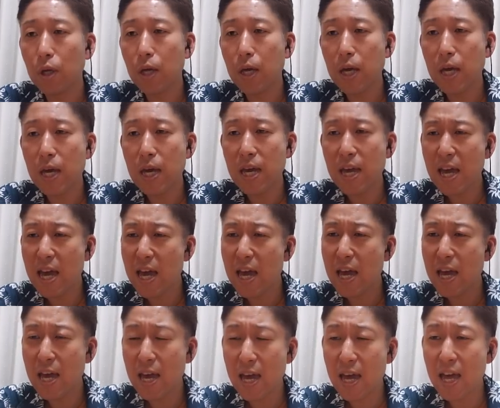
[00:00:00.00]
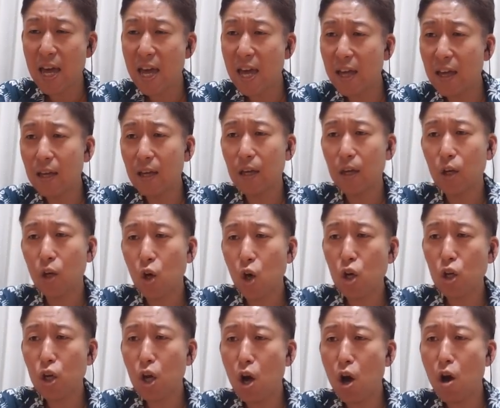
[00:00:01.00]
「へいへいへい
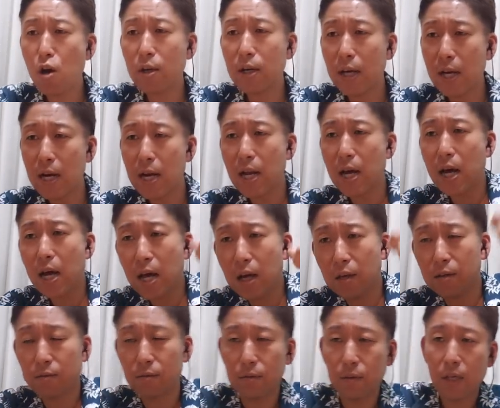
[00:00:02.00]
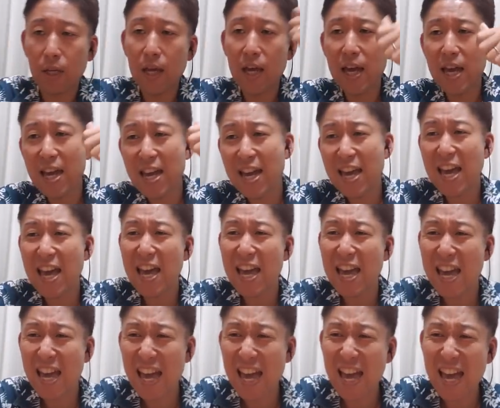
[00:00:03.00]
ここからへいへい
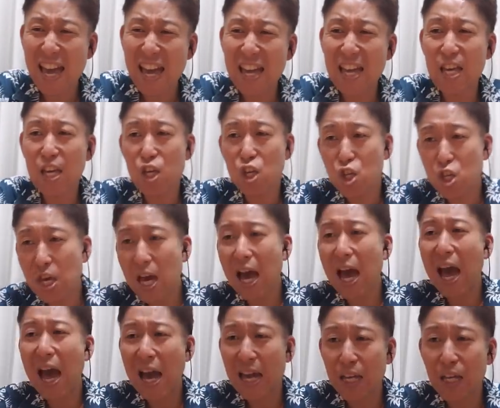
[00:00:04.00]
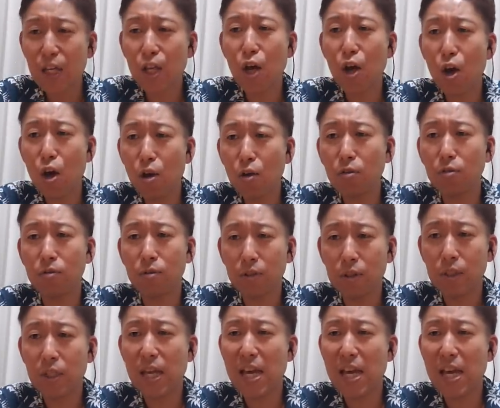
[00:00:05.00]
へいシャイロン」